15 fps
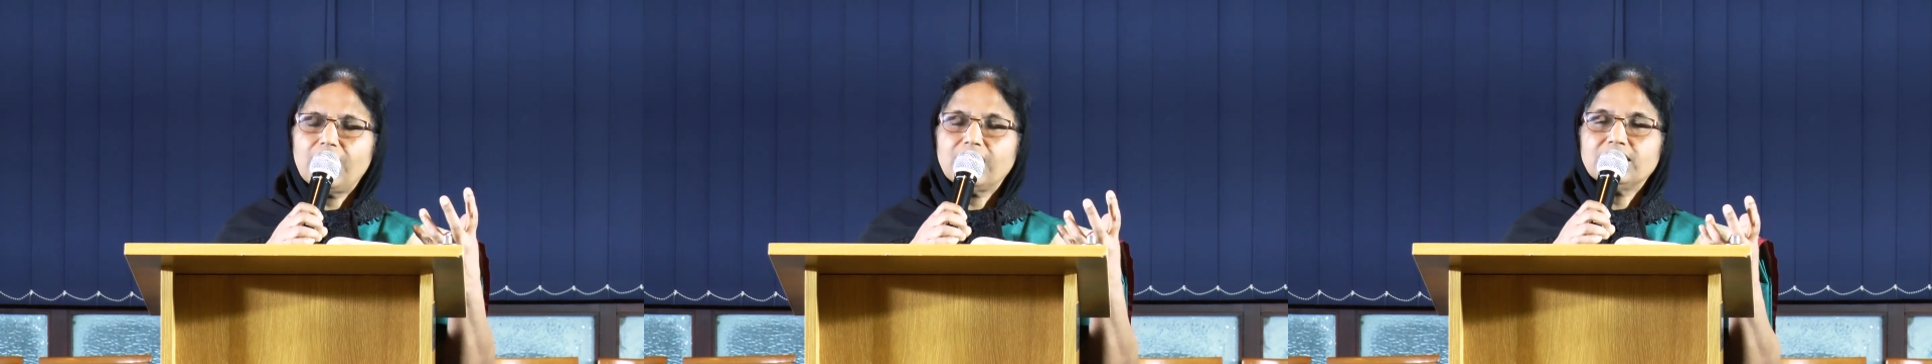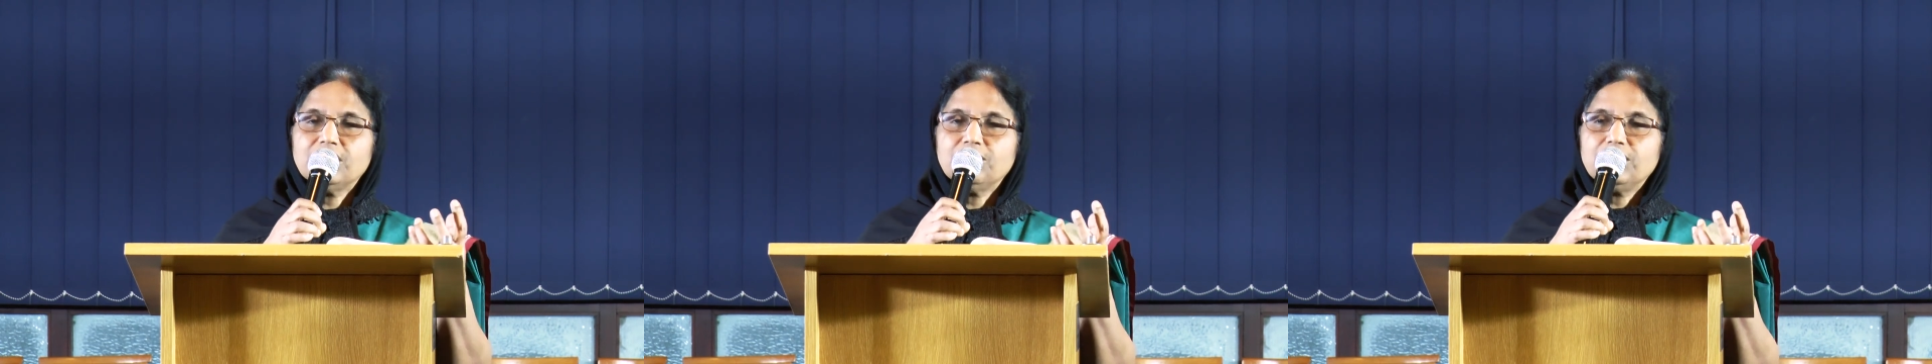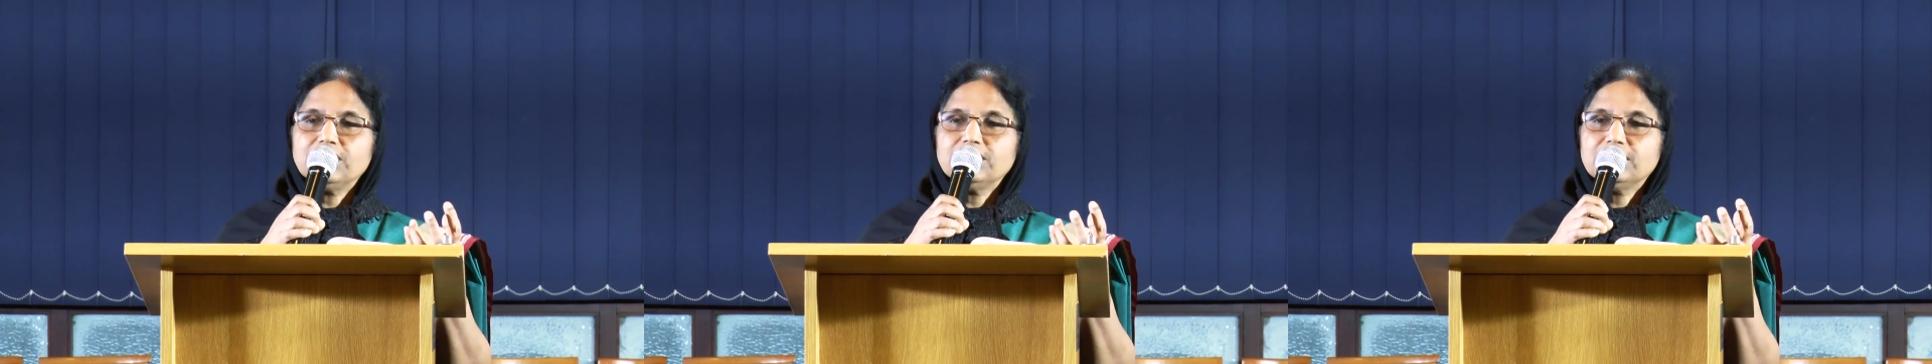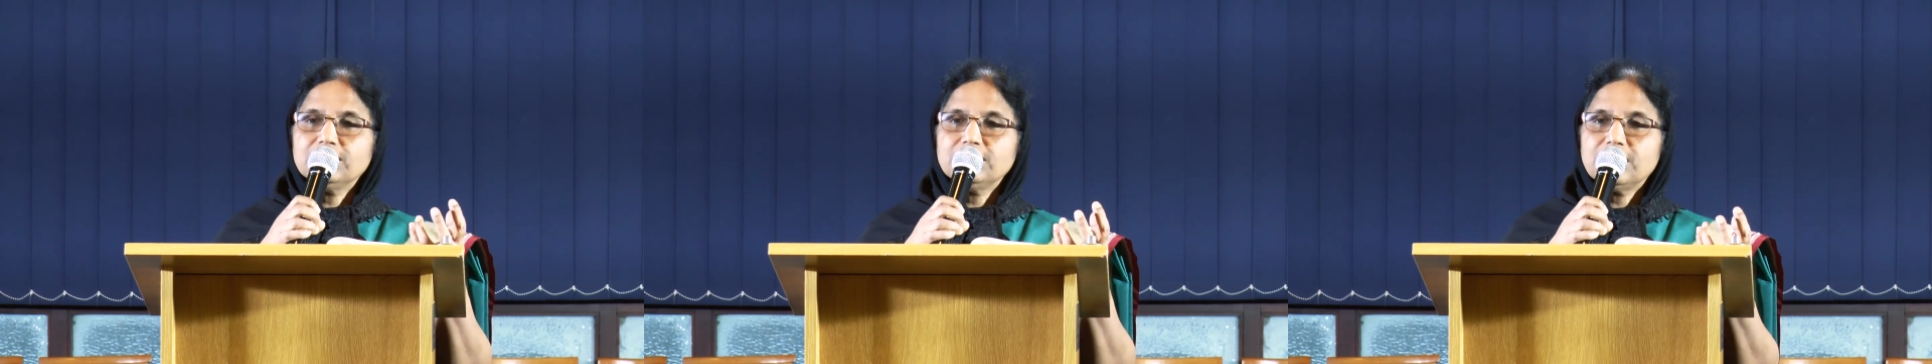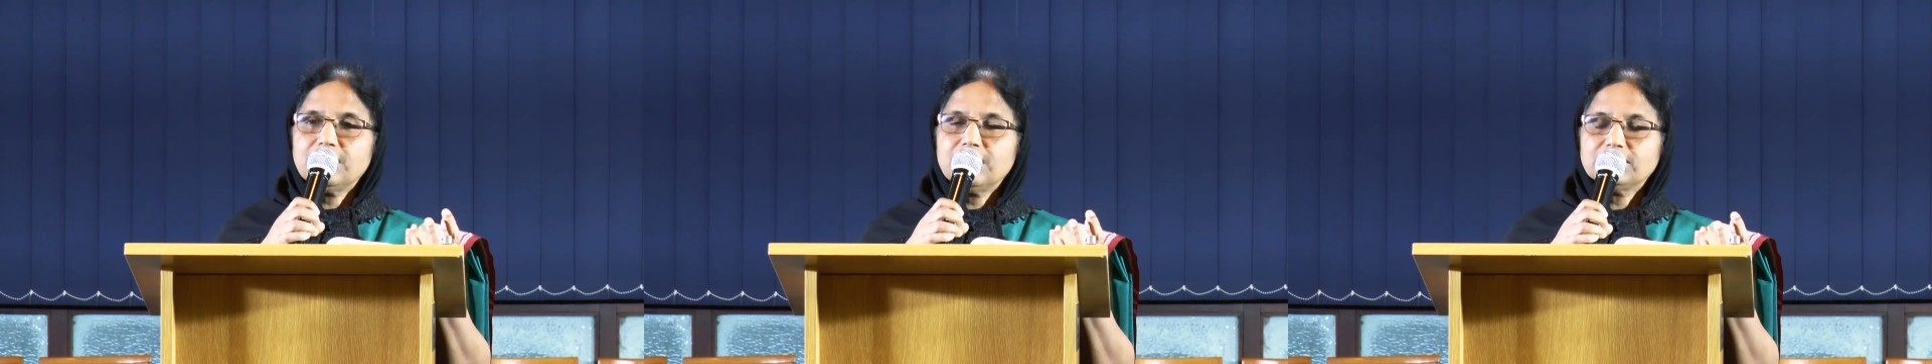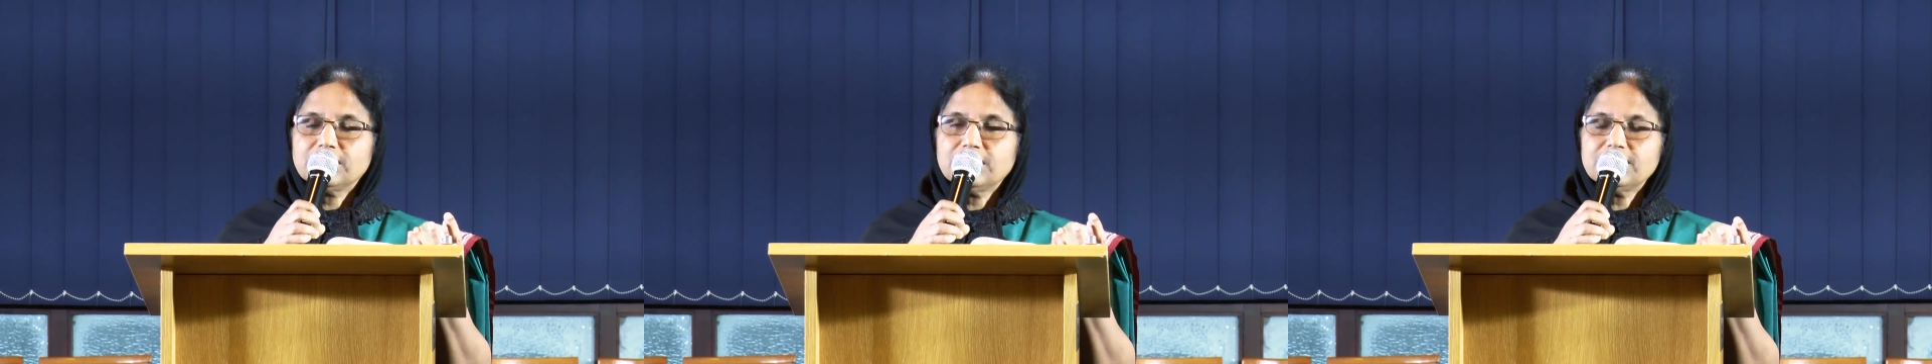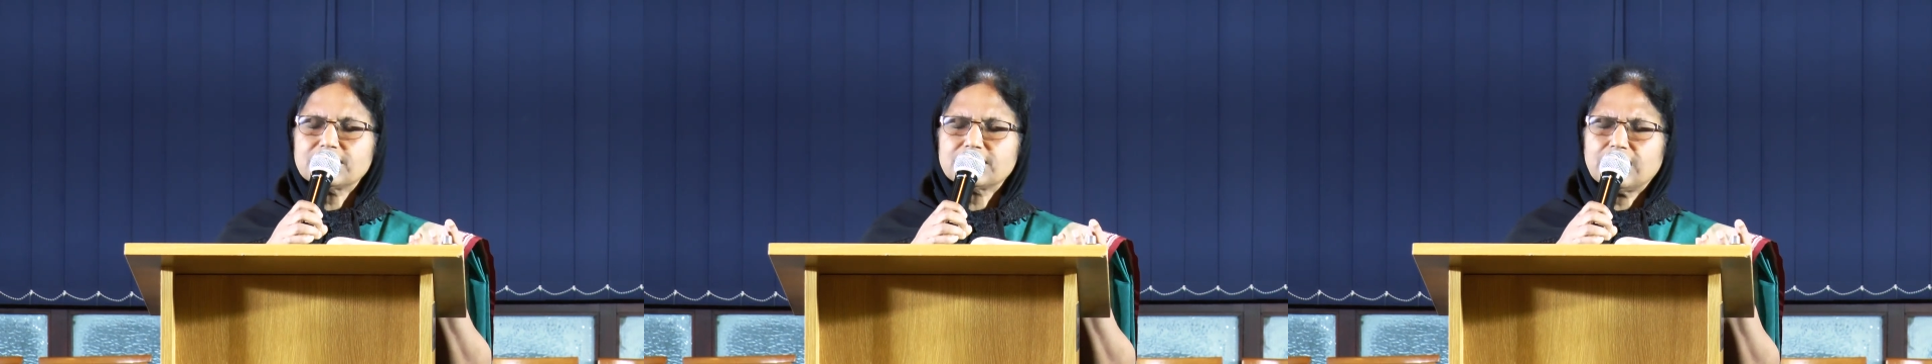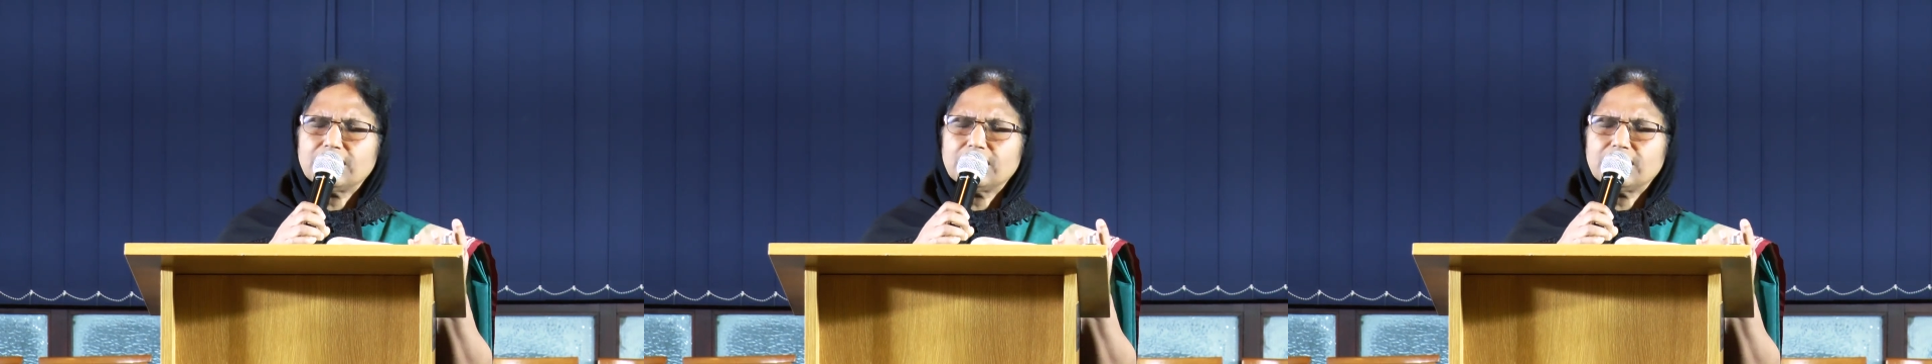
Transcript: அந்த ஒரு தே தேர்ஸ்ட்